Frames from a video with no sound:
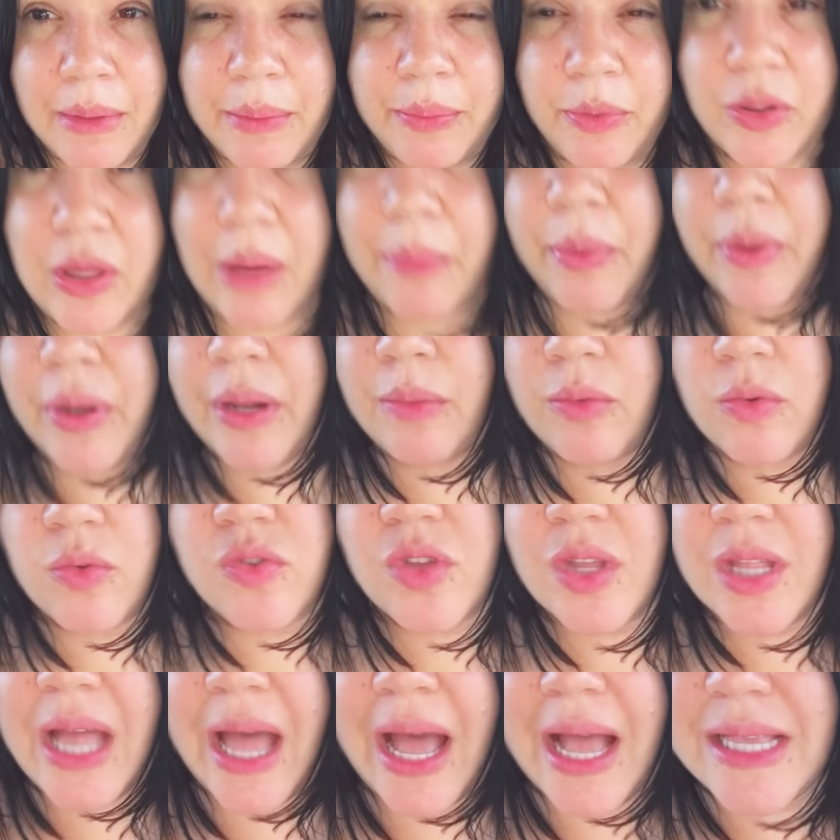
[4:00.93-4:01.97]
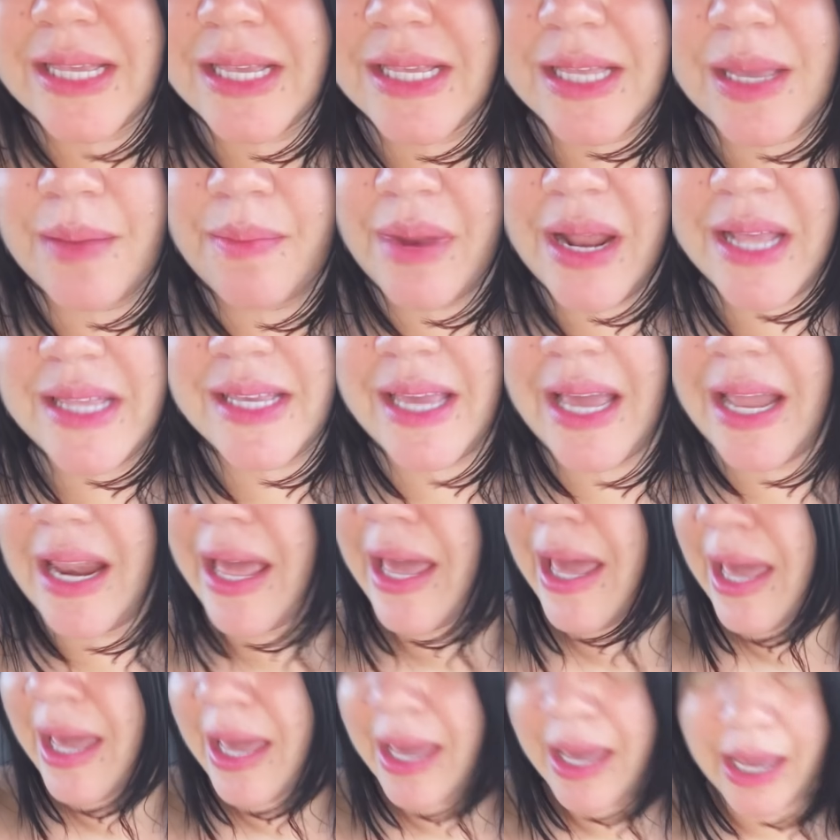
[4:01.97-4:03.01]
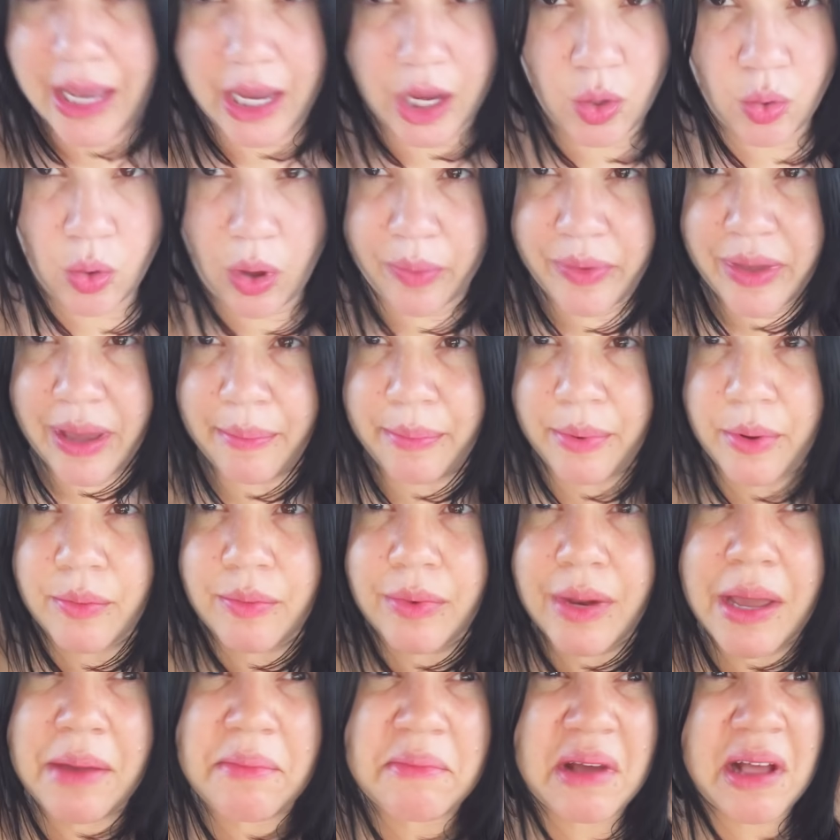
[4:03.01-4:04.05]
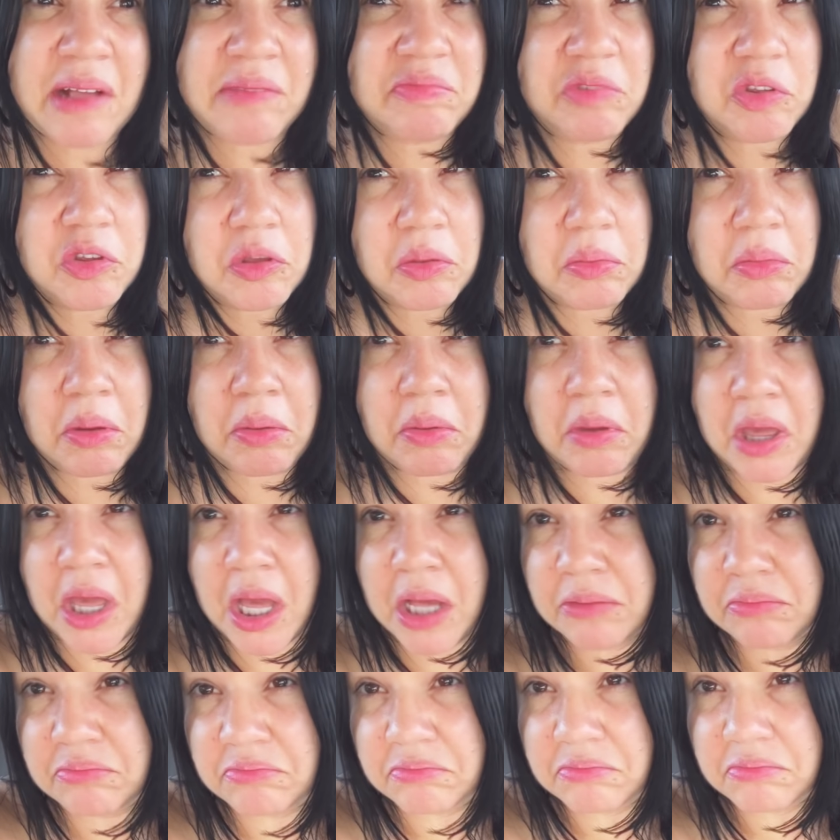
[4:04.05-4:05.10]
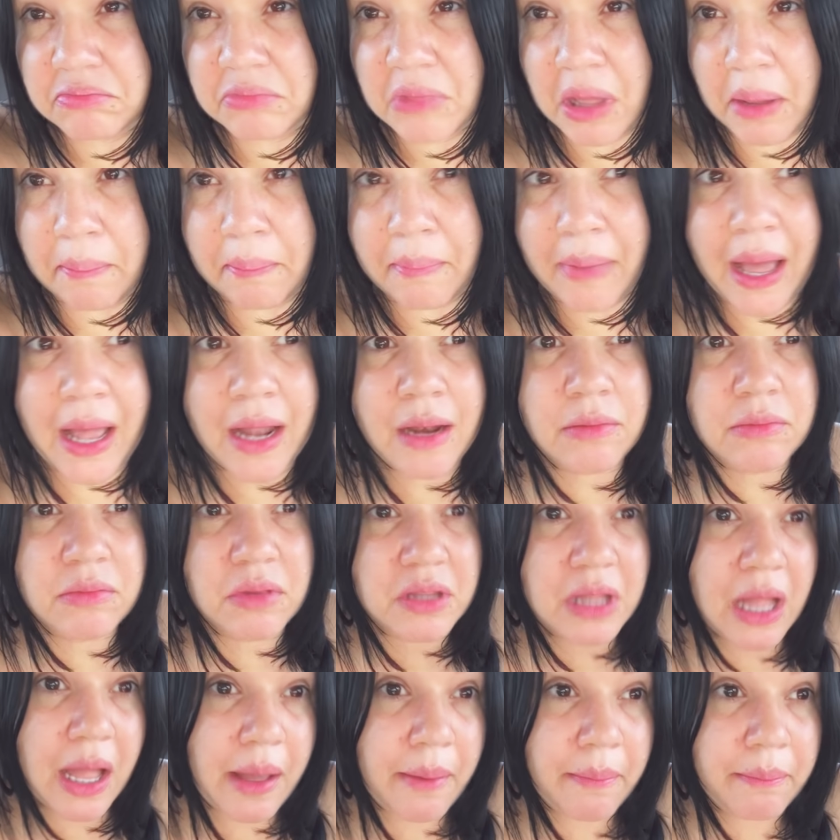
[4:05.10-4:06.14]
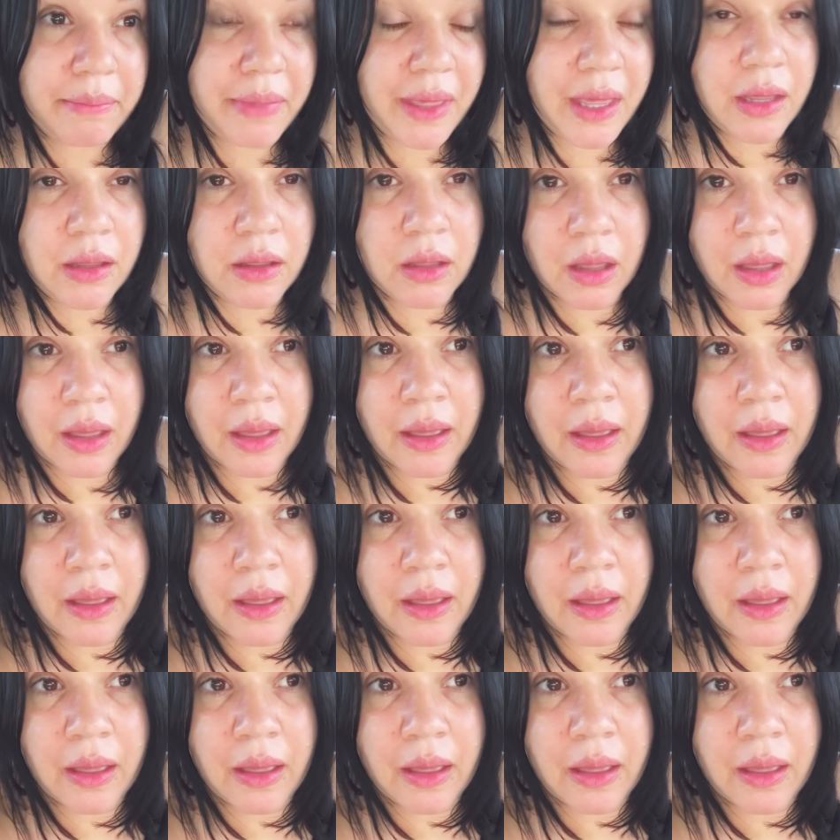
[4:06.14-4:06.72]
Me podía poner blusitas así sin brasiles y no había problema, no se me veían tan mal, estaban bien.